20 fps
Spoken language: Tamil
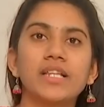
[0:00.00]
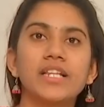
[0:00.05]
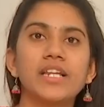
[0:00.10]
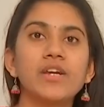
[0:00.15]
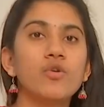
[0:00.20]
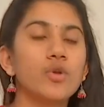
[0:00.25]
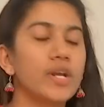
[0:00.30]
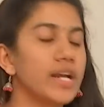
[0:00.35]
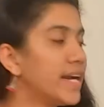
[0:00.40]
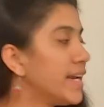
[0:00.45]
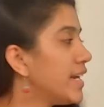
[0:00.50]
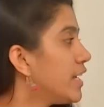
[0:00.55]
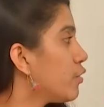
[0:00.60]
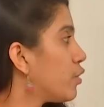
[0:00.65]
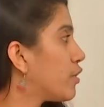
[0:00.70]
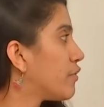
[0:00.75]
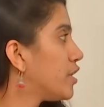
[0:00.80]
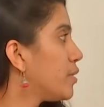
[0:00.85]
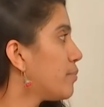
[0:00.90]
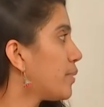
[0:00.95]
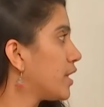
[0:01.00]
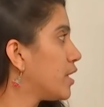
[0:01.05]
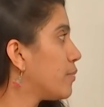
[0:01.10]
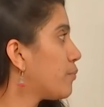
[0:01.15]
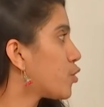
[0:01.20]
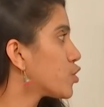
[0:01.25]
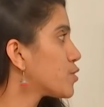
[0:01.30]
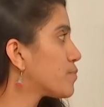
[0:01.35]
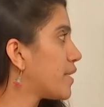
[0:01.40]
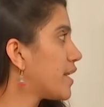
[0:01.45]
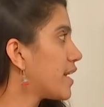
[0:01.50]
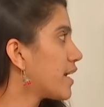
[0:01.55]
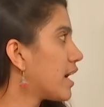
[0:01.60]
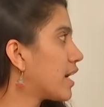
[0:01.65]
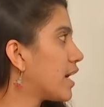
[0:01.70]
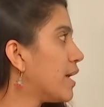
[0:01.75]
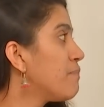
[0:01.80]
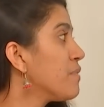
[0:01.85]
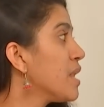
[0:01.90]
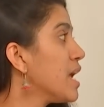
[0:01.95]
மாதிரி ஒரு எடிட்டிங் ஒன்று வந்து பண்ணி போஸ்ட்
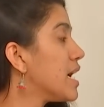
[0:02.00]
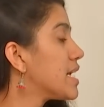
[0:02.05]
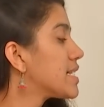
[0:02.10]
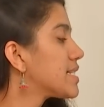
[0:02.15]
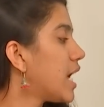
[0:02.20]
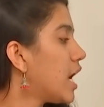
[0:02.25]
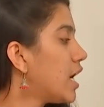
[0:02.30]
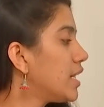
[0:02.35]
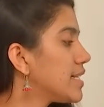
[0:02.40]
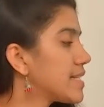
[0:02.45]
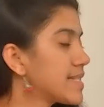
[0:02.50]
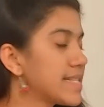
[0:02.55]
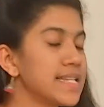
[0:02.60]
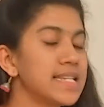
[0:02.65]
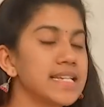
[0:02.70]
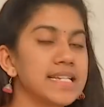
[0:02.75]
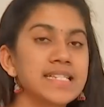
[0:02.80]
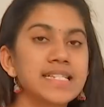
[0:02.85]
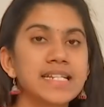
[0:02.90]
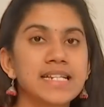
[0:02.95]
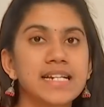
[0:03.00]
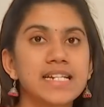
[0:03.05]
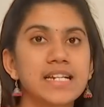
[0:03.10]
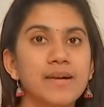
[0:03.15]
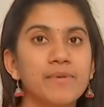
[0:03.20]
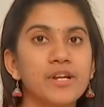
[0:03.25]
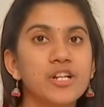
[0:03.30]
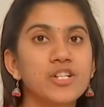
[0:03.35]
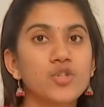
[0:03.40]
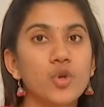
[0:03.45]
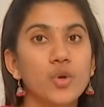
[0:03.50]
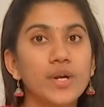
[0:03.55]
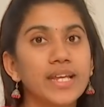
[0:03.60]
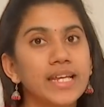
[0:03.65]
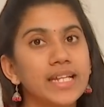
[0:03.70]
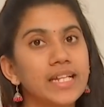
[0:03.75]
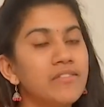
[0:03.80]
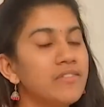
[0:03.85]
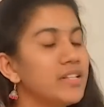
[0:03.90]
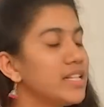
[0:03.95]
பண்ணியிருக்காங்க சாதிசன் இன்டர்நெட் அப்படின்னு சொல்லிட்டு
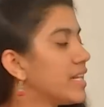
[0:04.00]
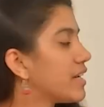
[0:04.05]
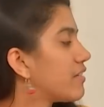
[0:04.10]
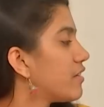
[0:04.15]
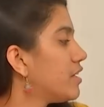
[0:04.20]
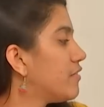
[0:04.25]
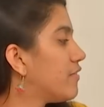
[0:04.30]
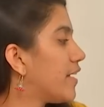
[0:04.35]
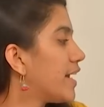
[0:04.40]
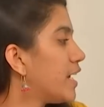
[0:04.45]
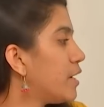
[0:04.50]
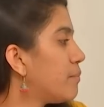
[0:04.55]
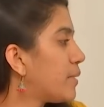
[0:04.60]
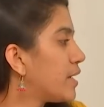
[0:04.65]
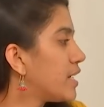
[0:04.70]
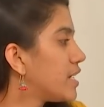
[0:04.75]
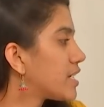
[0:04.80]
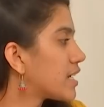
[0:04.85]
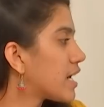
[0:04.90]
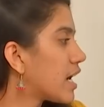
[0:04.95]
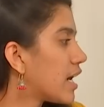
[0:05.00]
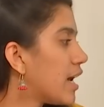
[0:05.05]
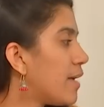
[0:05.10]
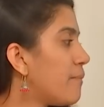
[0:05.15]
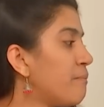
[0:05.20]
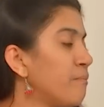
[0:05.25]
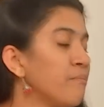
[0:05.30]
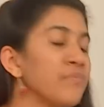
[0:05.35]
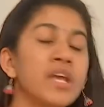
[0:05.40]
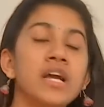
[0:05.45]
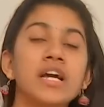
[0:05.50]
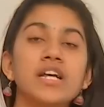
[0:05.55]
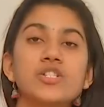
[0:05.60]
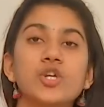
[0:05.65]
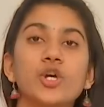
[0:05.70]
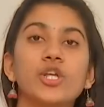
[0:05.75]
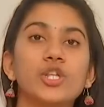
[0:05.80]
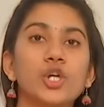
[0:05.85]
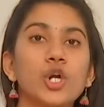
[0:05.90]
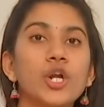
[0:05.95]
இதை வந்து இன்னைக்கு வந்து வைரல் பண்ணிட்டு இருக்காங்க
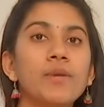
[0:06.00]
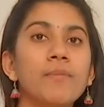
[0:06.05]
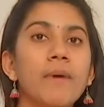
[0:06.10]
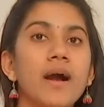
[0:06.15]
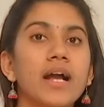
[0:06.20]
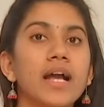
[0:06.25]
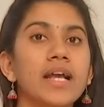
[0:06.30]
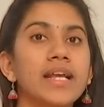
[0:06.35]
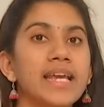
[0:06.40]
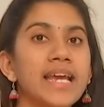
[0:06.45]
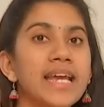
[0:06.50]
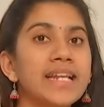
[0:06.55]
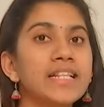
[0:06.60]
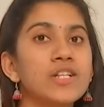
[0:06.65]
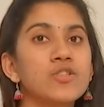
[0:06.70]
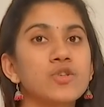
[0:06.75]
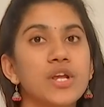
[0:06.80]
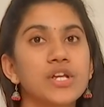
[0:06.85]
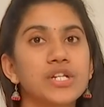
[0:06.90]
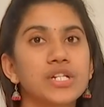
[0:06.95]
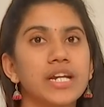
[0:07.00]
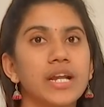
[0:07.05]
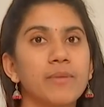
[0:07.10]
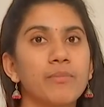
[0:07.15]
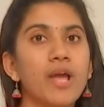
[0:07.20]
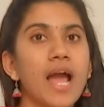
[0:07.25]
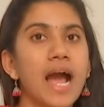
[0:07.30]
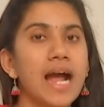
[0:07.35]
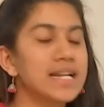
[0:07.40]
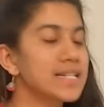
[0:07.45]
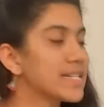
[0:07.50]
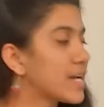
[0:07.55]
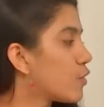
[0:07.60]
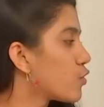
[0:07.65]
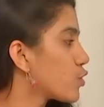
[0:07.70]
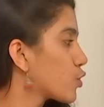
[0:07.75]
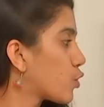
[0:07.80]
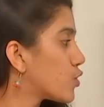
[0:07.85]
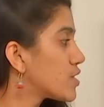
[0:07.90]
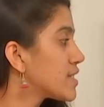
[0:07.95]
ஸோ இது தொடர்பாக கீர்த்தி சுரேஷ் கிட்ட போய் ஆன்ஸ்
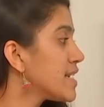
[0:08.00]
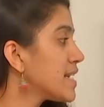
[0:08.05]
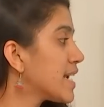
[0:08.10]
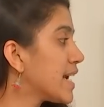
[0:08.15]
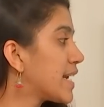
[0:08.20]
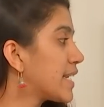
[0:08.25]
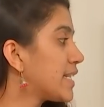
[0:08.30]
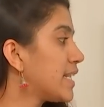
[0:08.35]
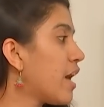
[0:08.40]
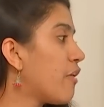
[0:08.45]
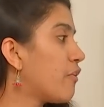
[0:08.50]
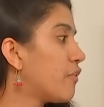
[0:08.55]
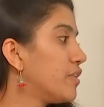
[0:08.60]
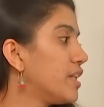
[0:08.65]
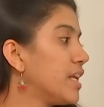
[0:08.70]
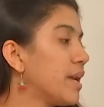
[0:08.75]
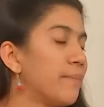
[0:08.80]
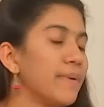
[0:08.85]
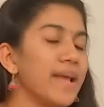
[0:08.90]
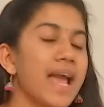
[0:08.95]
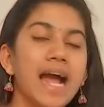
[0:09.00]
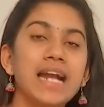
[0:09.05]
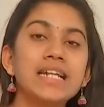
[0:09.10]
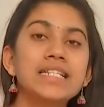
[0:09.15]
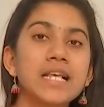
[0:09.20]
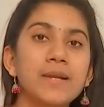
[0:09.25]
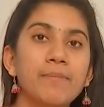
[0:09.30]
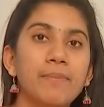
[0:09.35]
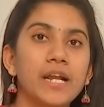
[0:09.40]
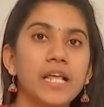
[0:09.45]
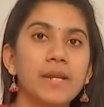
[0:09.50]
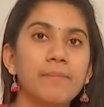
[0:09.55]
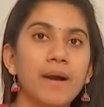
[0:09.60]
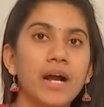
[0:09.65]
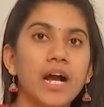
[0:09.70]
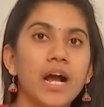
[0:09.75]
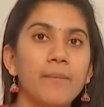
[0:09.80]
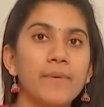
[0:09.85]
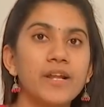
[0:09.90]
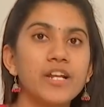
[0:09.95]
கொஸ்டின் கேட்டிருந்தா அவங்க வந்து எப்படி ஆன்சர்
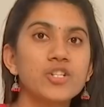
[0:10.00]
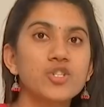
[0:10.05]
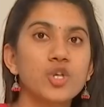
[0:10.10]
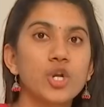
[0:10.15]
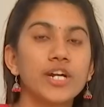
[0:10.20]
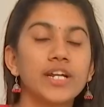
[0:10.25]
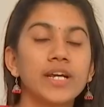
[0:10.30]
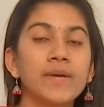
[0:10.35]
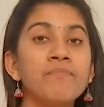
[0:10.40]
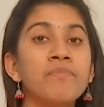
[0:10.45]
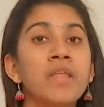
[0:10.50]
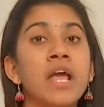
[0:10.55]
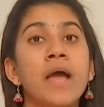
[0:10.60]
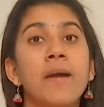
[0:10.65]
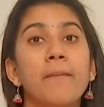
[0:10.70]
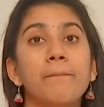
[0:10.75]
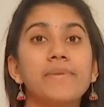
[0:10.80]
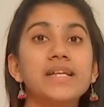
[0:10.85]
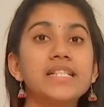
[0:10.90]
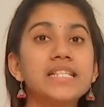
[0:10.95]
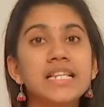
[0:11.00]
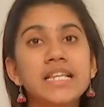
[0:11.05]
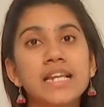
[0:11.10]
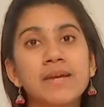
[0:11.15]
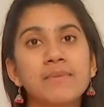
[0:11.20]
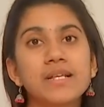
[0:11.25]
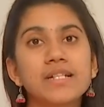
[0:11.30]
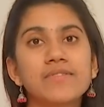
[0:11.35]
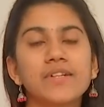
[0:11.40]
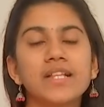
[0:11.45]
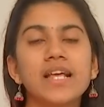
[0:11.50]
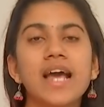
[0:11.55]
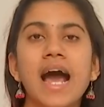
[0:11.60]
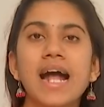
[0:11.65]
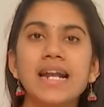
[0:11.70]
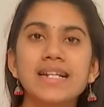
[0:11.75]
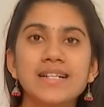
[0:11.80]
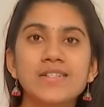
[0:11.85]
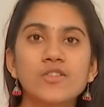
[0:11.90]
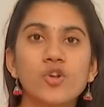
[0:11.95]
பண்ணியிருப்பாங்க அப்படின்னு சொல்லிட்டு பிஜிலி ரமேஷ் வந்து
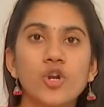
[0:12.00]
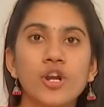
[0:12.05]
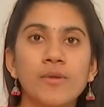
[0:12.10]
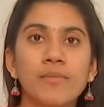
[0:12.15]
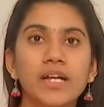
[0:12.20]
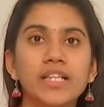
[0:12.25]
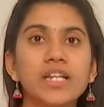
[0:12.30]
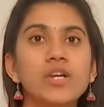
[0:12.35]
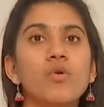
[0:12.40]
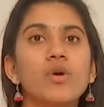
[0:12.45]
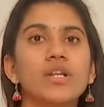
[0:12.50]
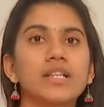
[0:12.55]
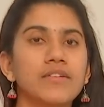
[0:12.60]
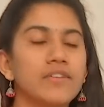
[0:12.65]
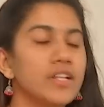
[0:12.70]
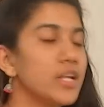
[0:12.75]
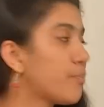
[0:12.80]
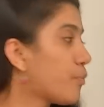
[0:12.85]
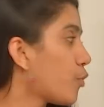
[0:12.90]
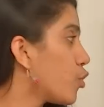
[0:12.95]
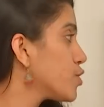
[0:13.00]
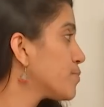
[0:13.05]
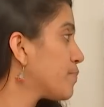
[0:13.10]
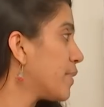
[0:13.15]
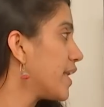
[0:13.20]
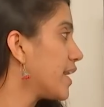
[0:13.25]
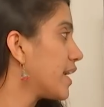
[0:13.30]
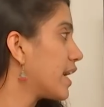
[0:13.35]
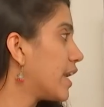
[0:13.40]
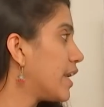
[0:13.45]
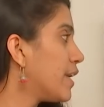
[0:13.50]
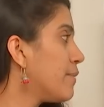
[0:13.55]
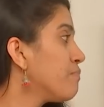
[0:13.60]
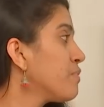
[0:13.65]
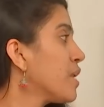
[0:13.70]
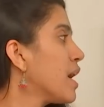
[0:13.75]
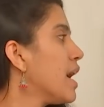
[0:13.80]
ஆன்சர் சொல்கிற மாதிரி ஒருத்தர் வந்து போஸ்ட் பண்ணியிருக்காரு